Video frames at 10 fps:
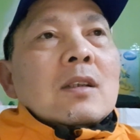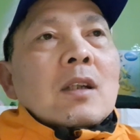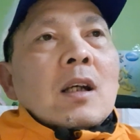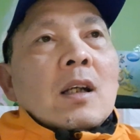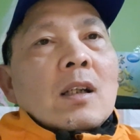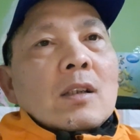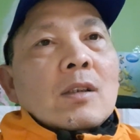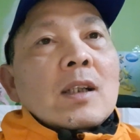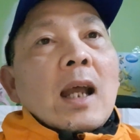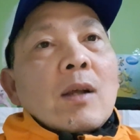uh,
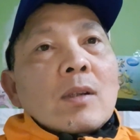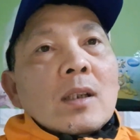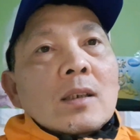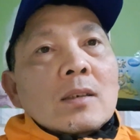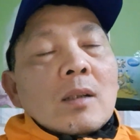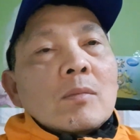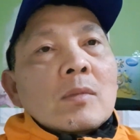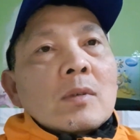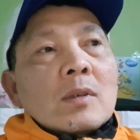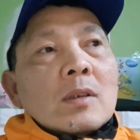nó cao lên
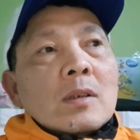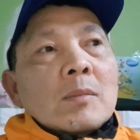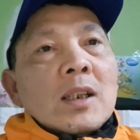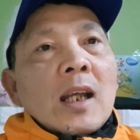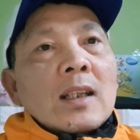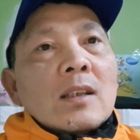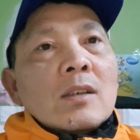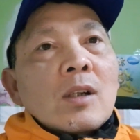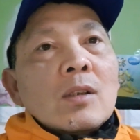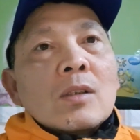trong 12 tháng vừa
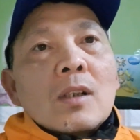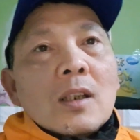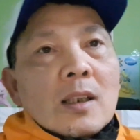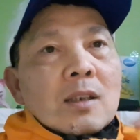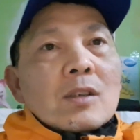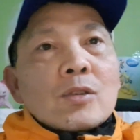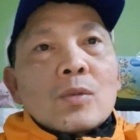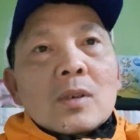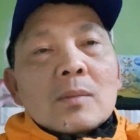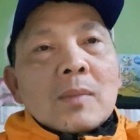rồi nó có lên nó có
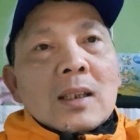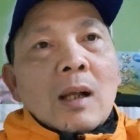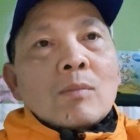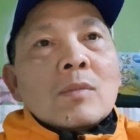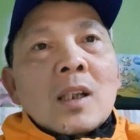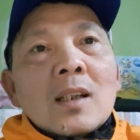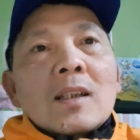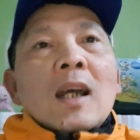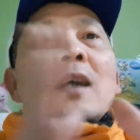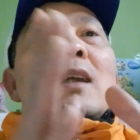xuống mà cộng hết
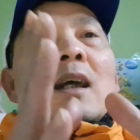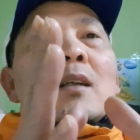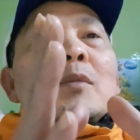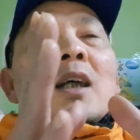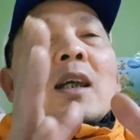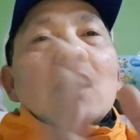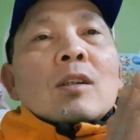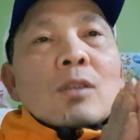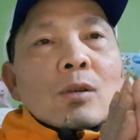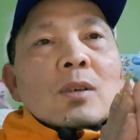lại là nó 12.000
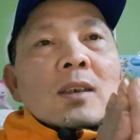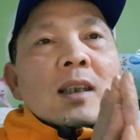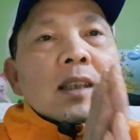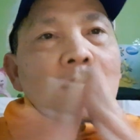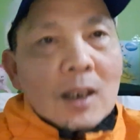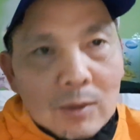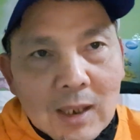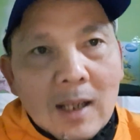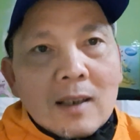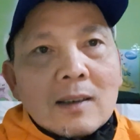euro thì người ta chia đều
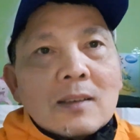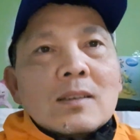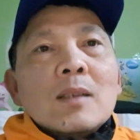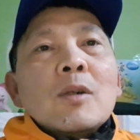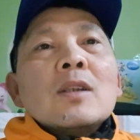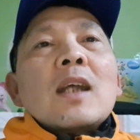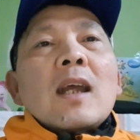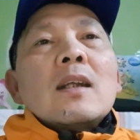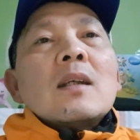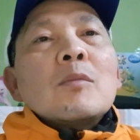ra thì mỗi
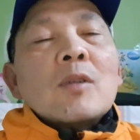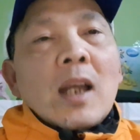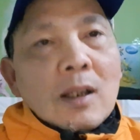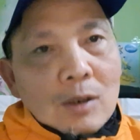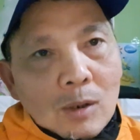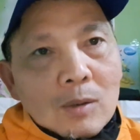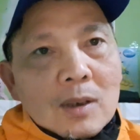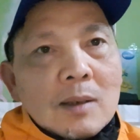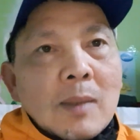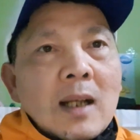tháng là 1.000 euro
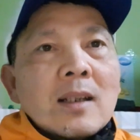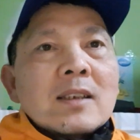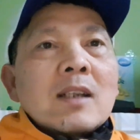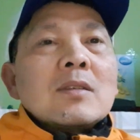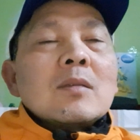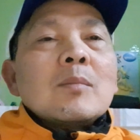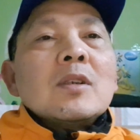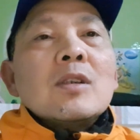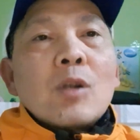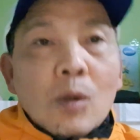thì bạn là
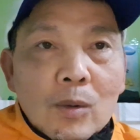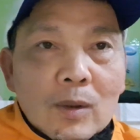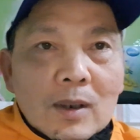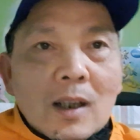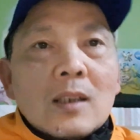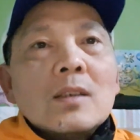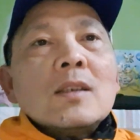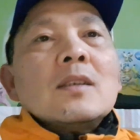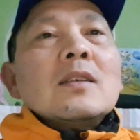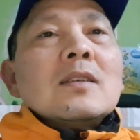650 euro đó
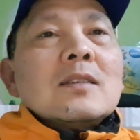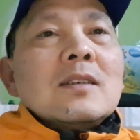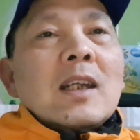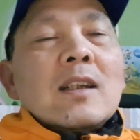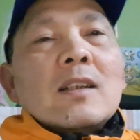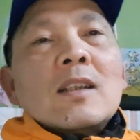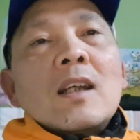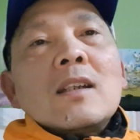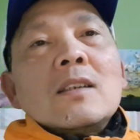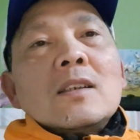như vậy đó
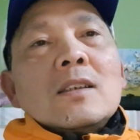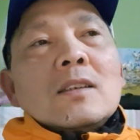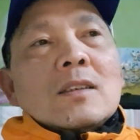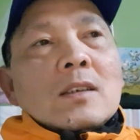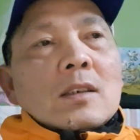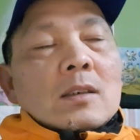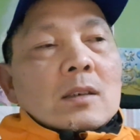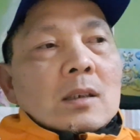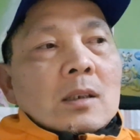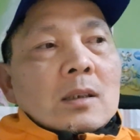ha
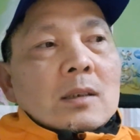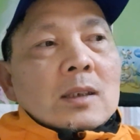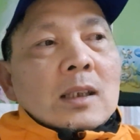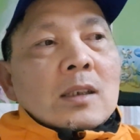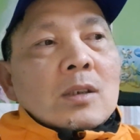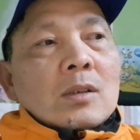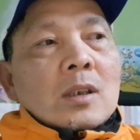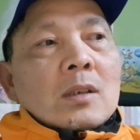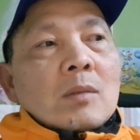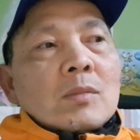à, tại vì có
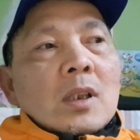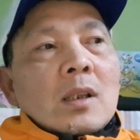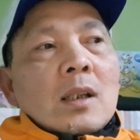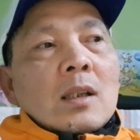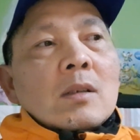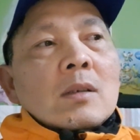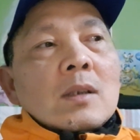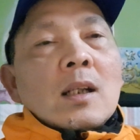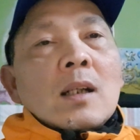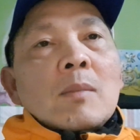những công ty là có
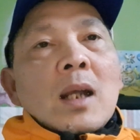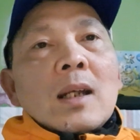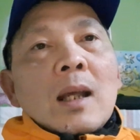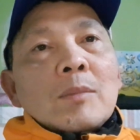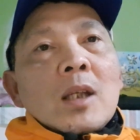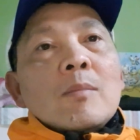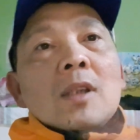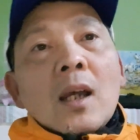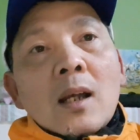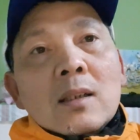là bạn làm thêm
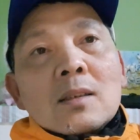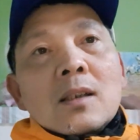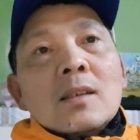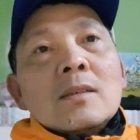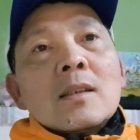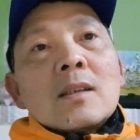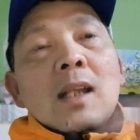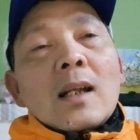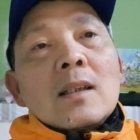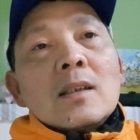giờ thì lương nó
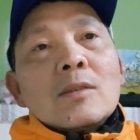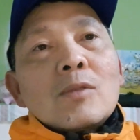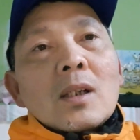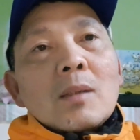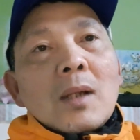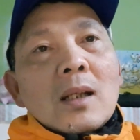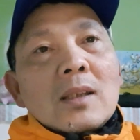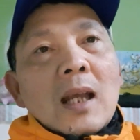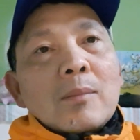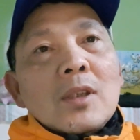tăng lên hoặc là bạn
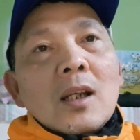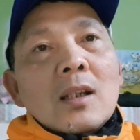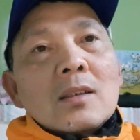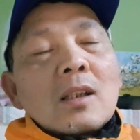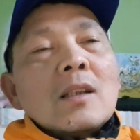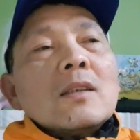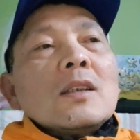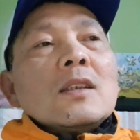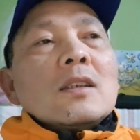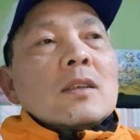giảm giờ đó
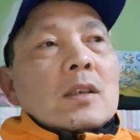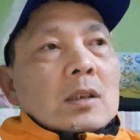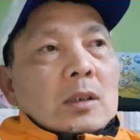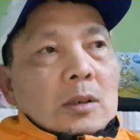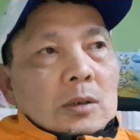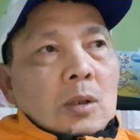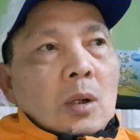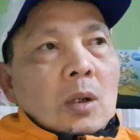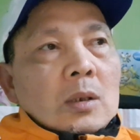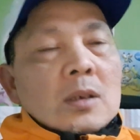
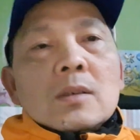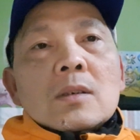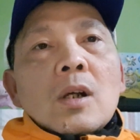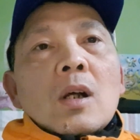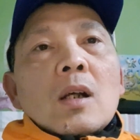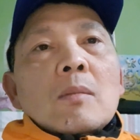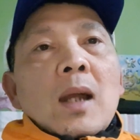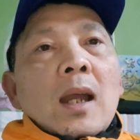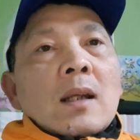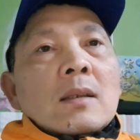còn trước đó
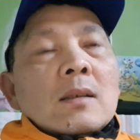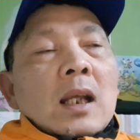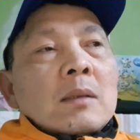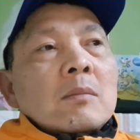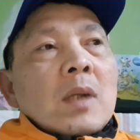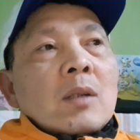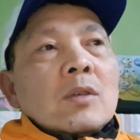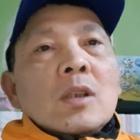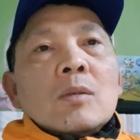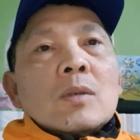bạn lãnh bao
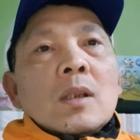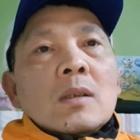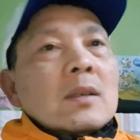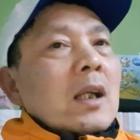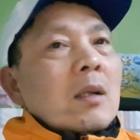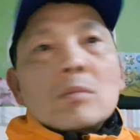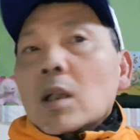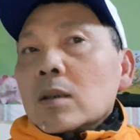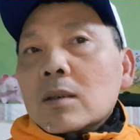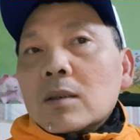nhiêu thì người ta không
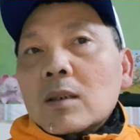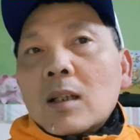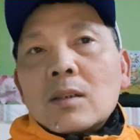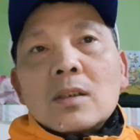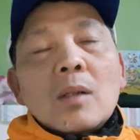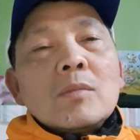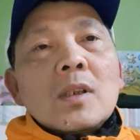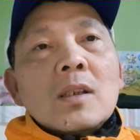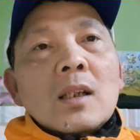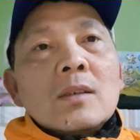tính à, nó giống
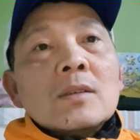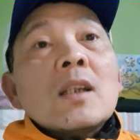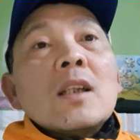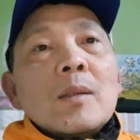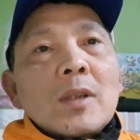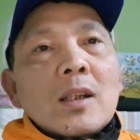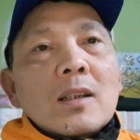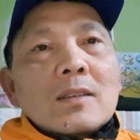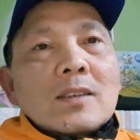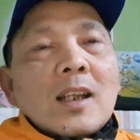như là lương thất nghiệp vậy đó
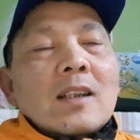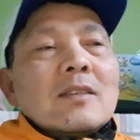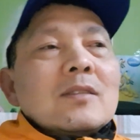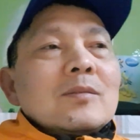ha